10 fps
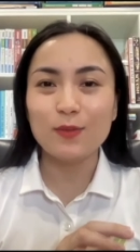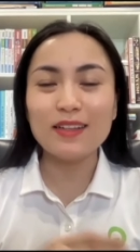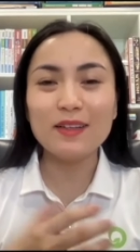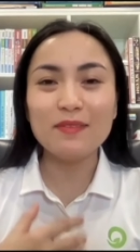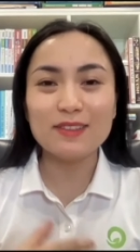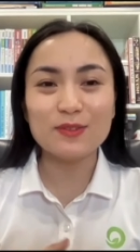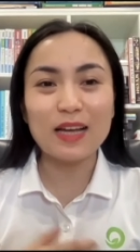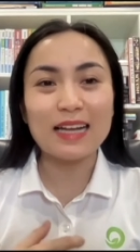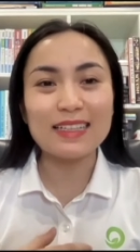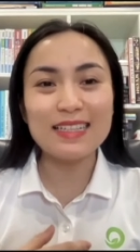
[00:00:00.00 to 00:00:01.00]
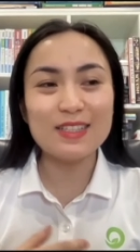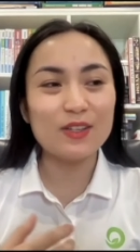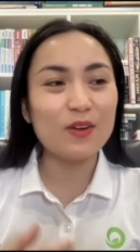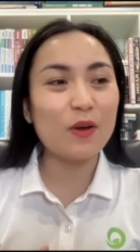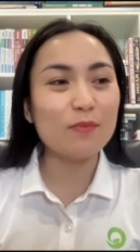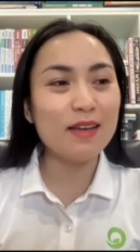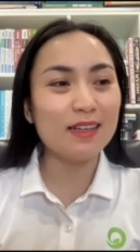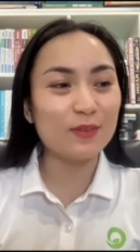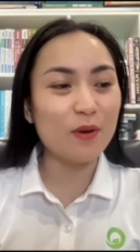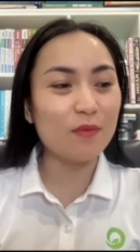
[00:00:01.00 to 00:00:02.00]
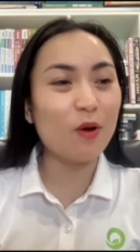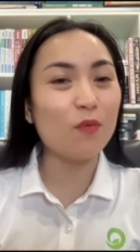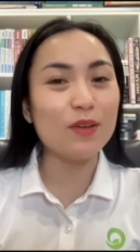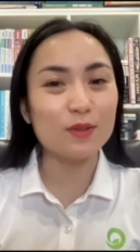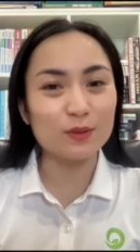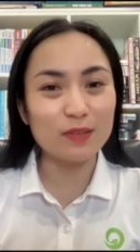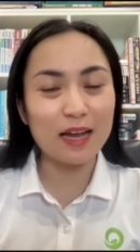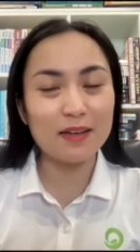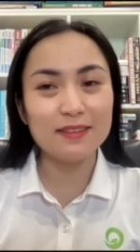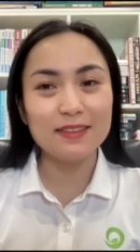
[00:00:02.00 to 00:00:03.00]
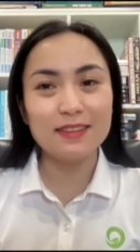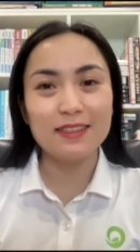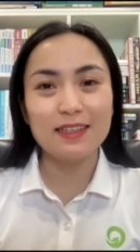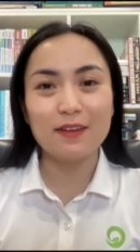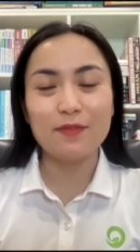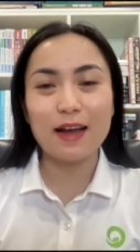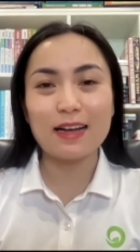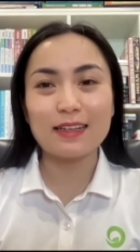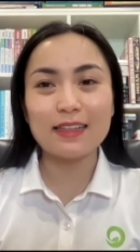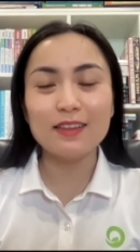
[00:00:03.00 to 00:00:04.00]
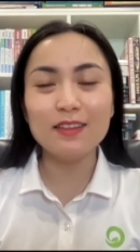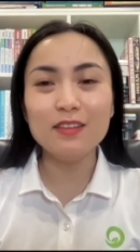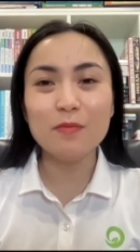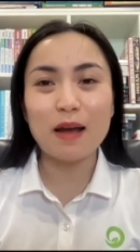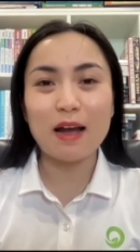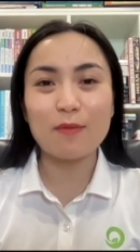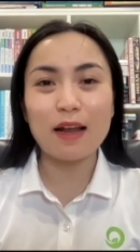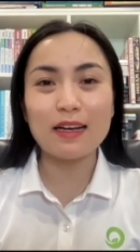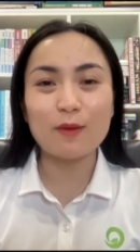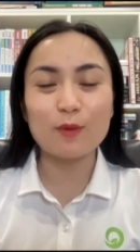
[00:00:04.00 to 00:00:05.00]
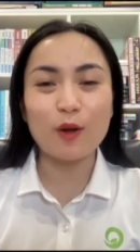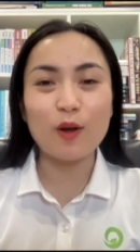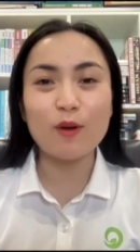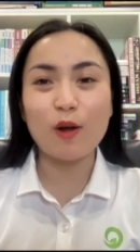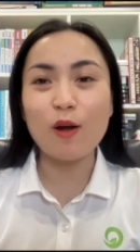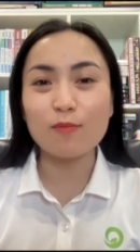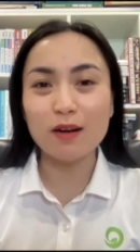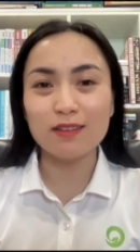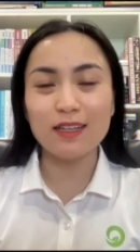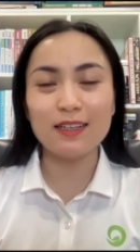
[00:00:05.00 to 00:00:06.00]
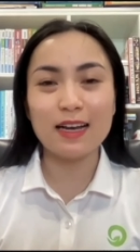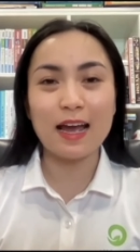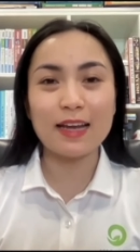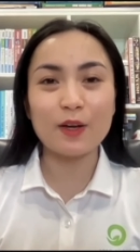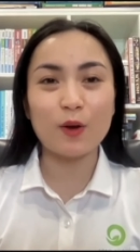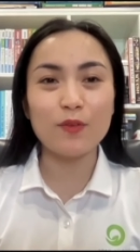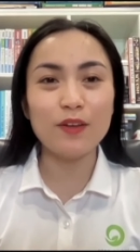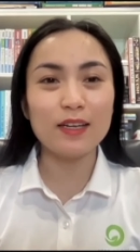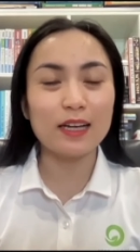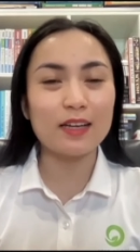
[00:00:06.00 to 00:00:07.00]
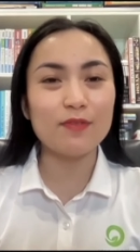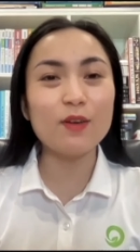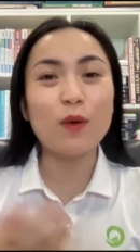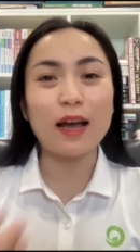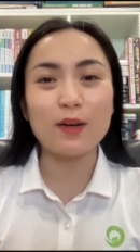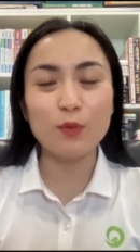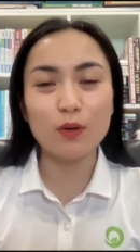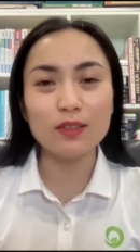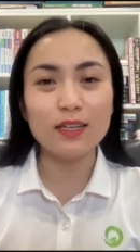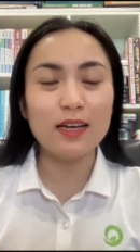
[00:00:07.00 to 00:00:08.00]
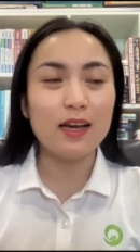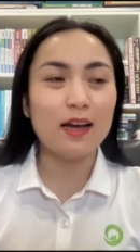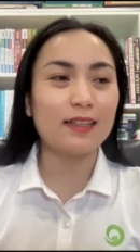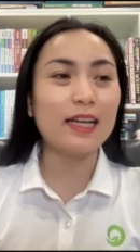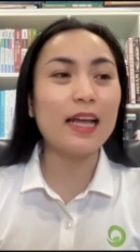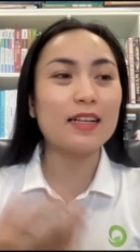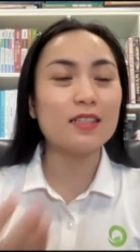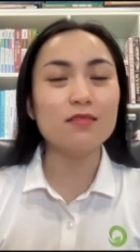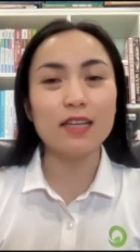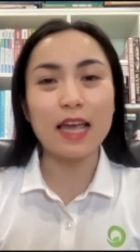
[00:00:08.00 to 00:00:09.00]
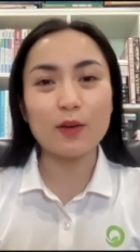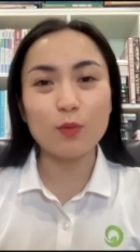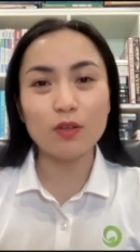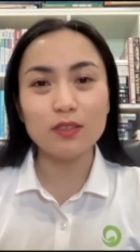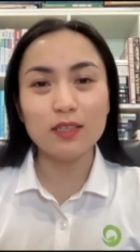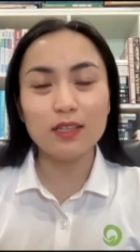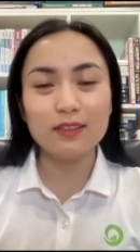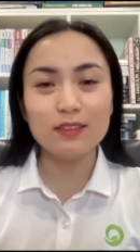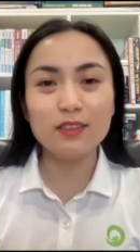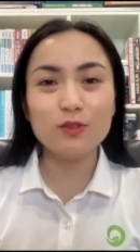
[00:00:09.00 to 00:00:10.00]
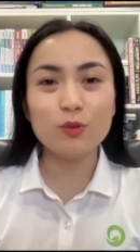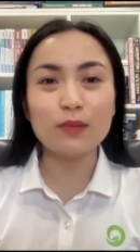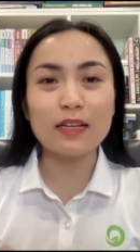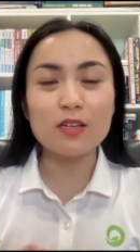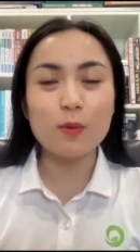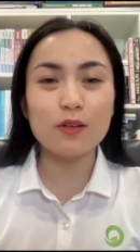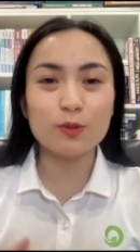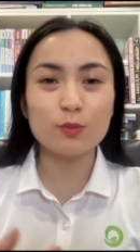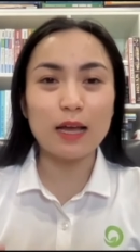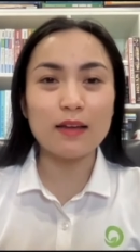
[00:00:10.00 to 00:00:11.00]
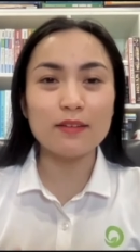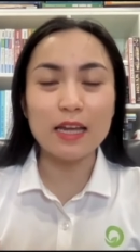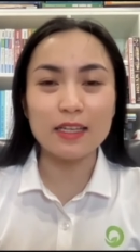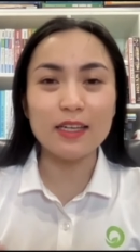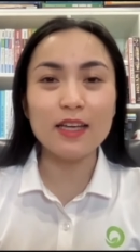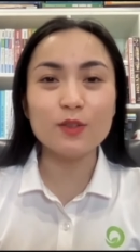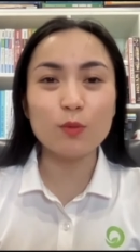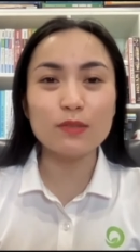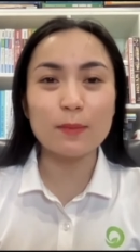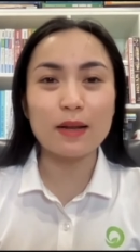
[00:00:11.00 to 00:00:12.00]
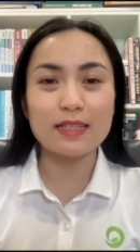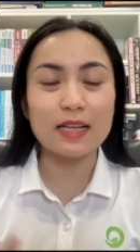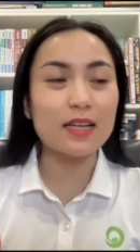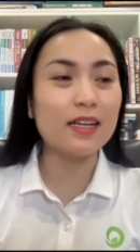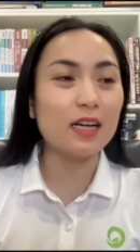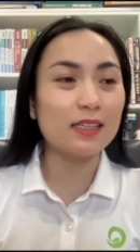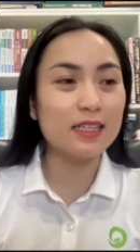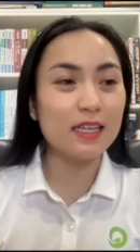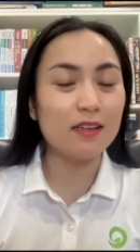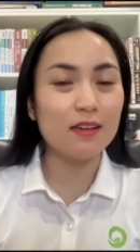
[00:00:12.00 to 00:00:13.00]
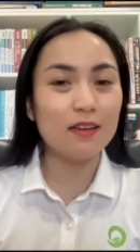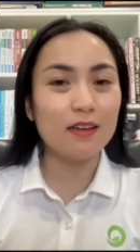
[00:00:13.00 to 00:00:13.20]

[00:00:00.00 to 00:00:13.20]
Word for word: quan tâm là chúng ta ăn cái gì cho nó ngon miệng đúng không khẩu vị của chúng ta và cái từ mà học ăn học nói học gói học mở là hay nói về cái văn hóa ăn uống cách hành xử khi ăn uống chứ chúng ta chưa bao giờ chúng ta để ý hình dung xem là dạ dày cần cái gì